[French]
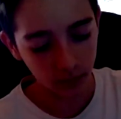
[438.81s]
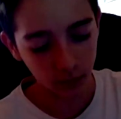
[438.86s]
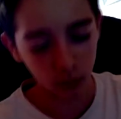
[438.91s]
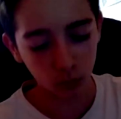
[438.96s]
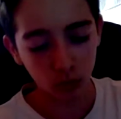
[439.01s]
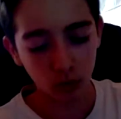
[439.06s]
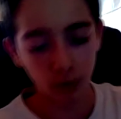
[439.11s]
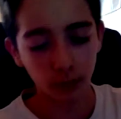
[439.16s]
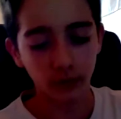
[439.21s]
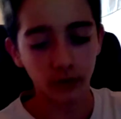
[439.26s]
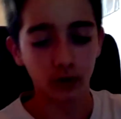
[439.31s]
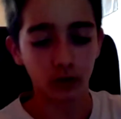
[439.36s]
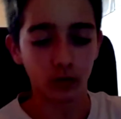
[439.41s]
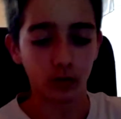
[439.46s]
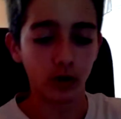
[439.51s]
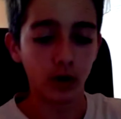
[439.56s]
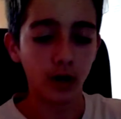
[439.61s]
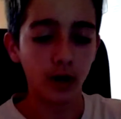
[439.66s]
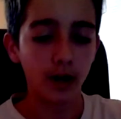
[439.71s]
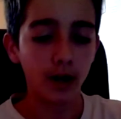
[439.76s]
des, petits trucs comme
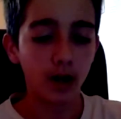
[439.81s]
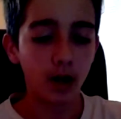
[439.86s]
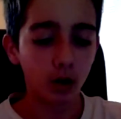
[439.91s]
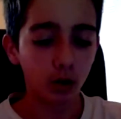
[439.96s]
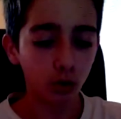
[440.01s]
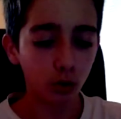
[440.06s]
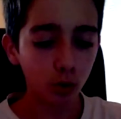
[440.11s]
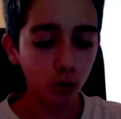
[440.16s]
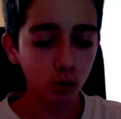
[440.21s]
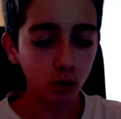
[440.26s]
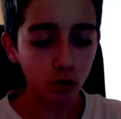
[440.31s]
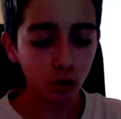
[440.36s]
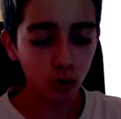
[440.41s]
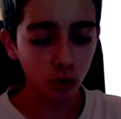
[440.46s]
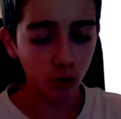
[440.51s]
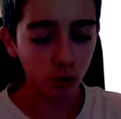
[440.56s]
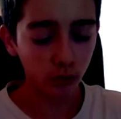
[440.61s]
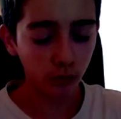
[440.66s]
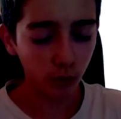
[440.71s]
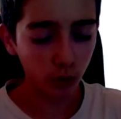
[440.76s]
ça quoi.
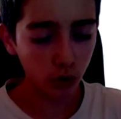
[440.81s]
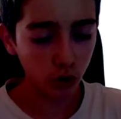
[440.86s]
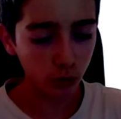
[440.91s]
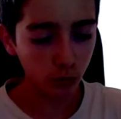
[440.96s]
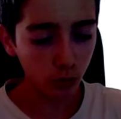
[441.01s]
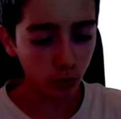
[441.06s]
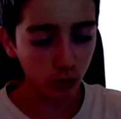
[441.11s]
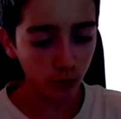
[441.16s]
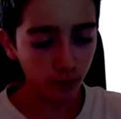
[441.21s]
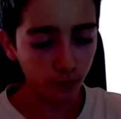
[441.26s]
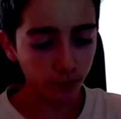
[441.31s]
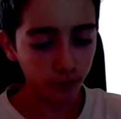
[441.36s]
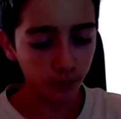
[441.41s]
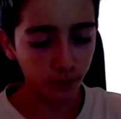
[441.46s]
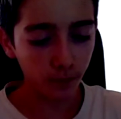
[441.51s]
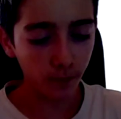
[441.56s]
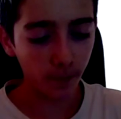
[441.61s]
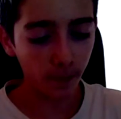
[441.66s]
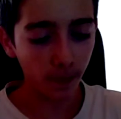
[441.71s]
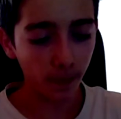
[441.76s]
Donc euh, franchement,
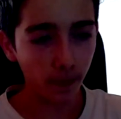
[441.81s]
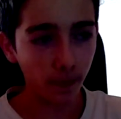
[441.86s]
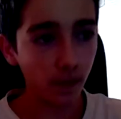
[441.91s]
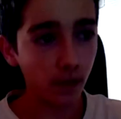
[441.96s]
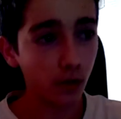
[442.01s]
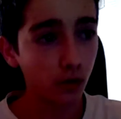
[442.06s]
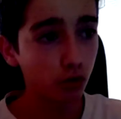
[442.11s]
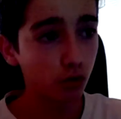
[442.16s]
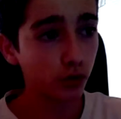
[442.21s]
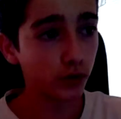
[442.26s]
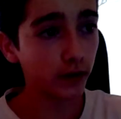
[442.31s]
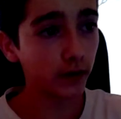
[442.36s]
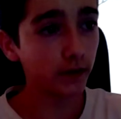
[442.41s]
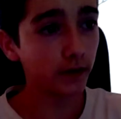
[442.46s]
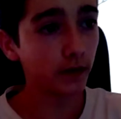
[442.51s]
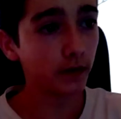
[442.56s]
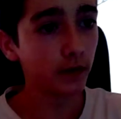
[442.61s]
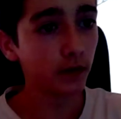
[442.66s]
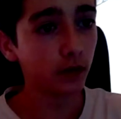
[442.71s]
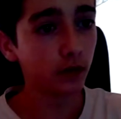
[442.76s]
je
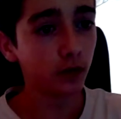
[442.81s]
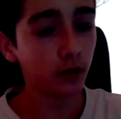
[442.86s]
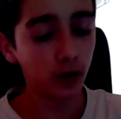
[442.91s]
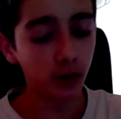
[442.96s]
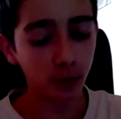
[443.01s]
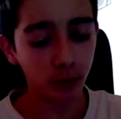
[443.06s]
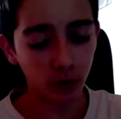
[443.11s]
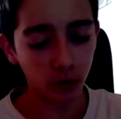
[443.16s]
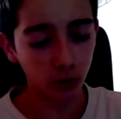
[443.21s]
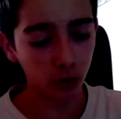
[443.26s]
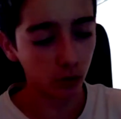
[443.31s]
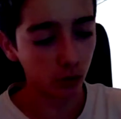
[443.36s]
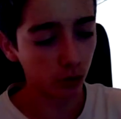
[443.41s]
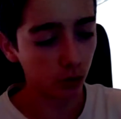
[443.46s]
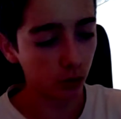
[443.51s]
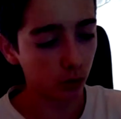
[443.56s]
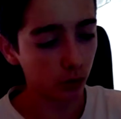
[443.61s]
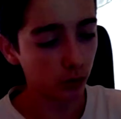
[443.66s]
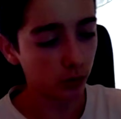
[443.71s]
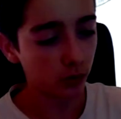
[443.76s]
suis très satisfait
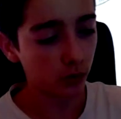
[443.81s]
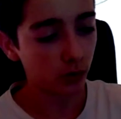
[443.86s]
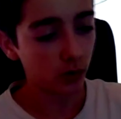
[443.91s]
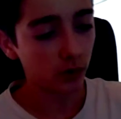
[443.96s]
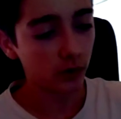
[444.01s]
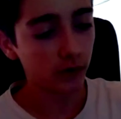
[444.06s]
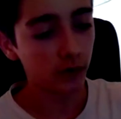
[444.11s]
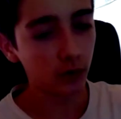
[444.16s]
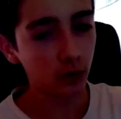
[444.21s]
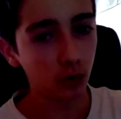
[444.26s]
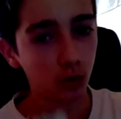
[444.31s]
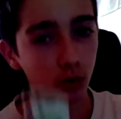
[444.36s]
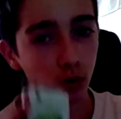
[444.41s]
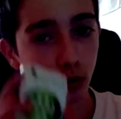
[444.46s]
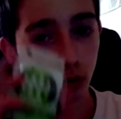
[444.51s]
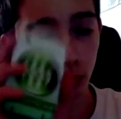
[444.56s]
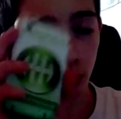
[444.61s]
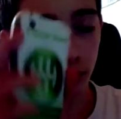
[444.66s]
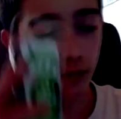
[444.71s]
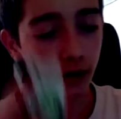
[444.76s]
par euh, ces
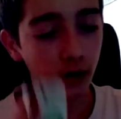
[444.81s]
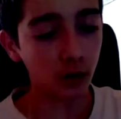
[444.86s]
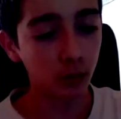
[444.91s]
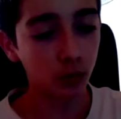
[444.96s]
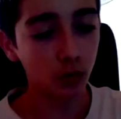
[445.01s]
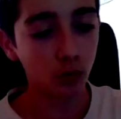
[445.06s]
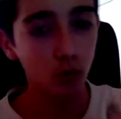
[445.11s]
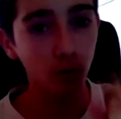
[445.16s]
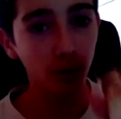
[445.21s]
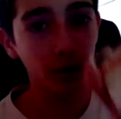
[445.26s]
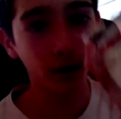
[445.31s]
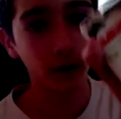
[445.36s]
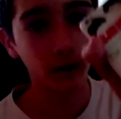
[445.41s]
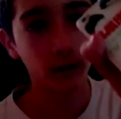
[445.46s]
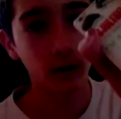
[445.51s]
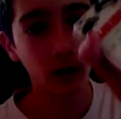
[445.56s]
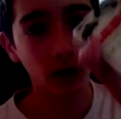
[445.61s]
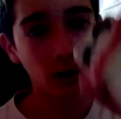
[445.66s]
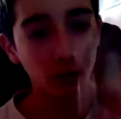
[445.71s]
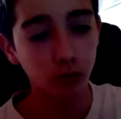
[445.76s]
deux coques, donc celle-là pour mon
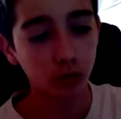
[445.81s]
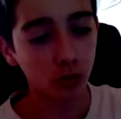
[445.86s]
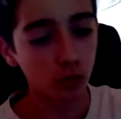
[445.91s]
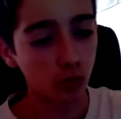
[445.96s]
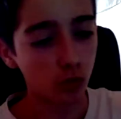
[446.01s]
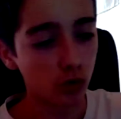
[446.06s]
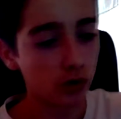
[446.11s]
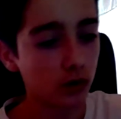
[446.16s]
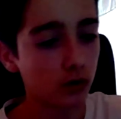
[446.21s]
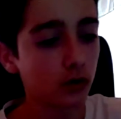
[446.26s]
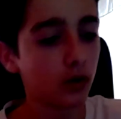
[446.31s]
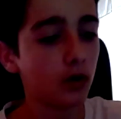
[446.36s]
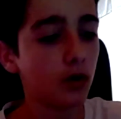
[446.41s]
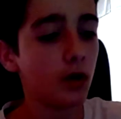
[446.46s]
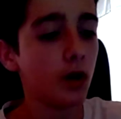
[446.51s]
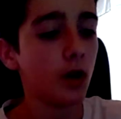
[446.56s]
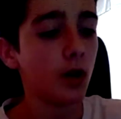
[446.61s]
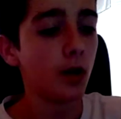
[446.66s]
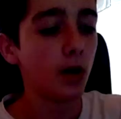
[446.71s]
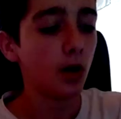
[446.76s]
père, celle-là pour moi.
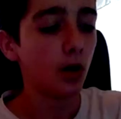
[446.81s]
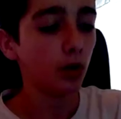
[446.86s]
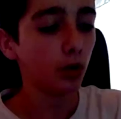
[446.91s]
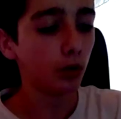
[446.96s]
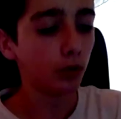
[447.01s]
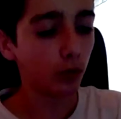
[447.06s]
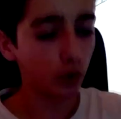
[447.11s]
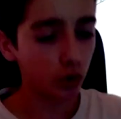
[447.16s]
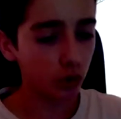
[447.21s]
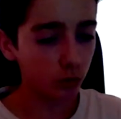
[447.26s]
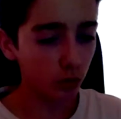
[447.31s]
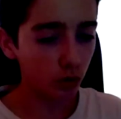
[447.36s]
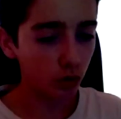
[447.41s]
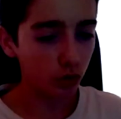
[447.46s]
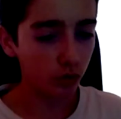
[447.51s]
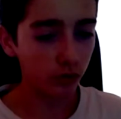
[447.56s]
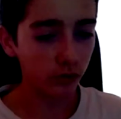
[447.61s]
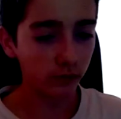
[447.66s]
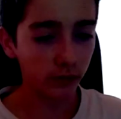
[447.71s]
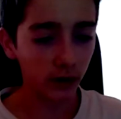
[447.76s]
Donc
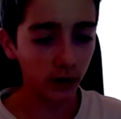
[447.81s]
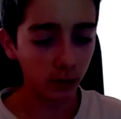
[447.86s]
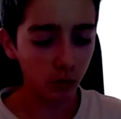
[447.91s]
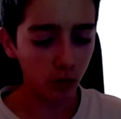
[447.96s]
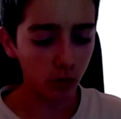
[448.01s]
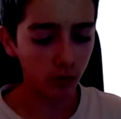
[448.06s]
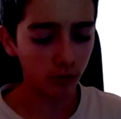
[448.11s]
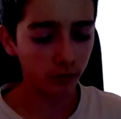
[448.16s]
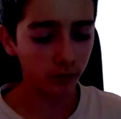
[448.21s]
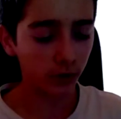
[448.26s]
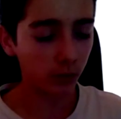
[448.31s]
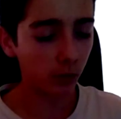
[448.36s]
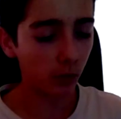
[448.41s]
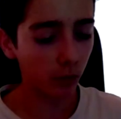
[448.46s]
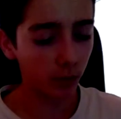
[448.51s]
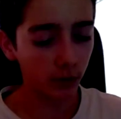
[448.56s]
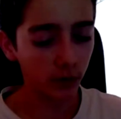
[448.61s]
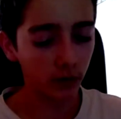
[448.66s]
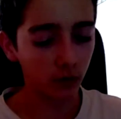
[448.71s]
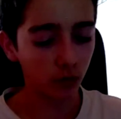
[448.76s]
franchement, je suis vraiment,
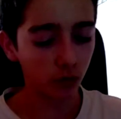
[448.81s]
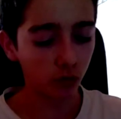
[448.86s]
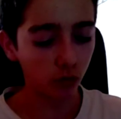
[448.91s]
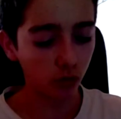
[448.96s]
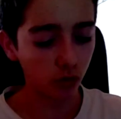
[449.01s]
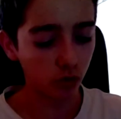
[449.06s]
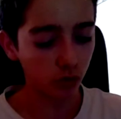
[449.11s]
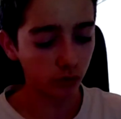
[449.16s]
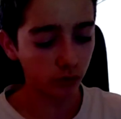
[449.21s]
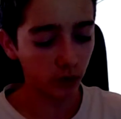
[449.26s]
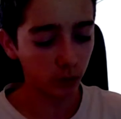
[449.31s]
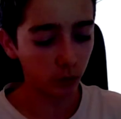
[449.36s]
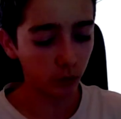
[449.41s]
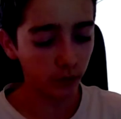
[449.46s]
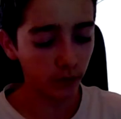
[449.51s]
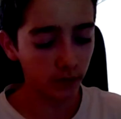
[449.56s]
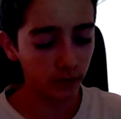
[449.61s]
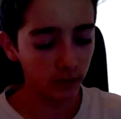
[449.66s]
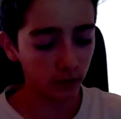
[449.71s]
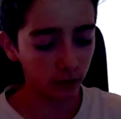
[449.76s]
vraiment pas déçu, je suis
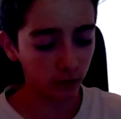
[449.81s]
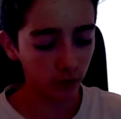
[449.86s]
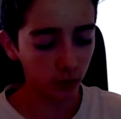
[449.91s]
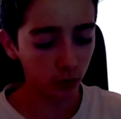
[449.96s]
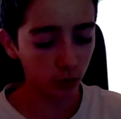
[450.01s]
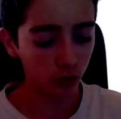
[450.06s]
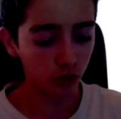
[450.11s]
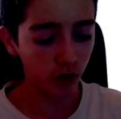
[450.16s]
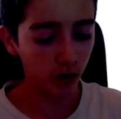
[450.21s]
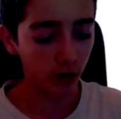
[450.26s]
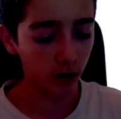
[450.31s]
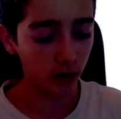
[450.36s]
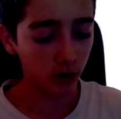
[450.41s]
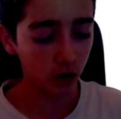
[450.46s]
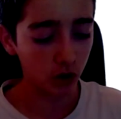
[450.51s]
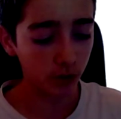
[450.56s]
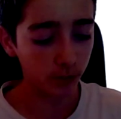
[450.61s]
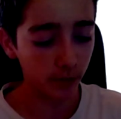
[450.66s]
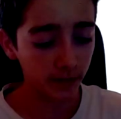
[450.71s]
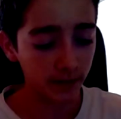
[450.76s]
vraiment satisfait. Donc
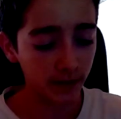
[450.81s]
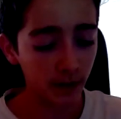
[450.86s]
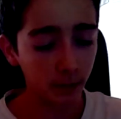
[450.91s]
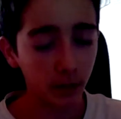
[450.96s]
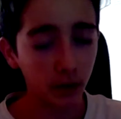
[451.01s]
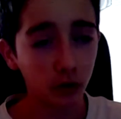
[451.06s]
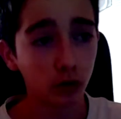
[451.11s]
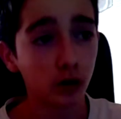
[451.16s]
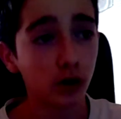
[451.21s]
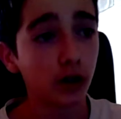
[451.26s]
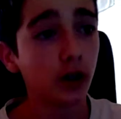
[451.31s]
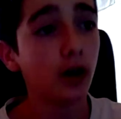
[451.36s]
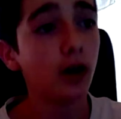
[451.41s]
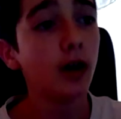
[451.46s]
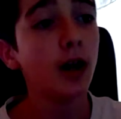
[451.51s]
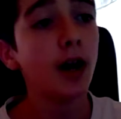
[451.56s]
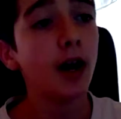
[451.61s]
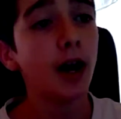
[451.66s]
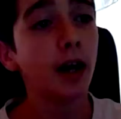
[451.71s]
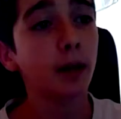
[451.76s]
j'ai passé un
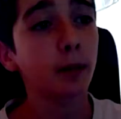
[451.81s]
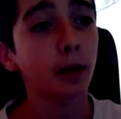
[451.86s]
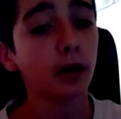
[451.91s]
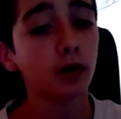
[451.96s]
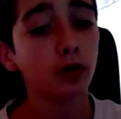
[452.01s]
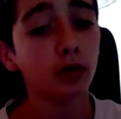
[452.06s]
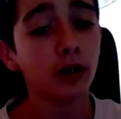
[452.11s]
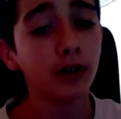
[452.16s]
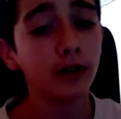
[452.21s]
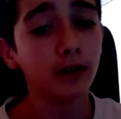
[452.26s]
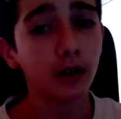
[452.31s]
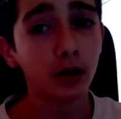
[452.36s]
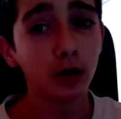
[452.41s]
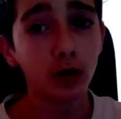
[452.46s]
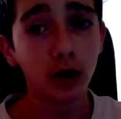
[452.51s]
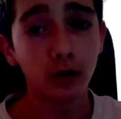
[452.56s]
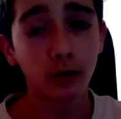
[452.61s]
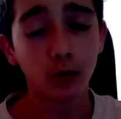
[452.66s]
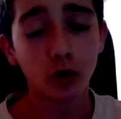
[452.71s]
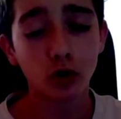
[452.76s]
partenariat
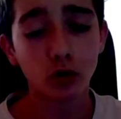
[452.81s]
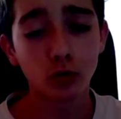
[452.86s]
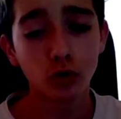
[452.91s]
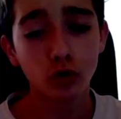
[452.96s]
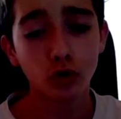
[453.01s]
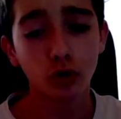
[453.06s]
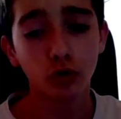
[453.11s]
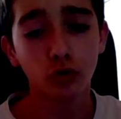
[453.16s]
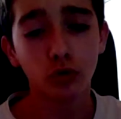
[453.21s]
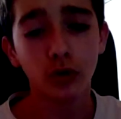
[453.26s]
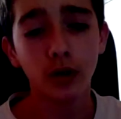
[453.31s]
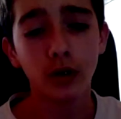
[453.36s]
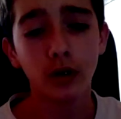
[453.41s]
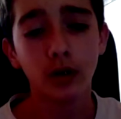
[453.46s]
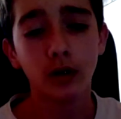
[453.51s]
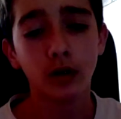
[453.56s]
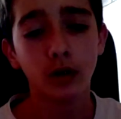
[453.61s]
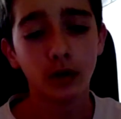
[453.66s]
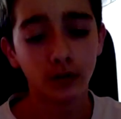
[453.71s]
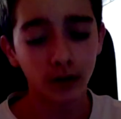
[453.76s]
avec à Coque et franchement, j'en
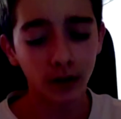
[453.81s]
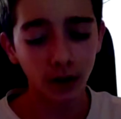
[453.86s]
suis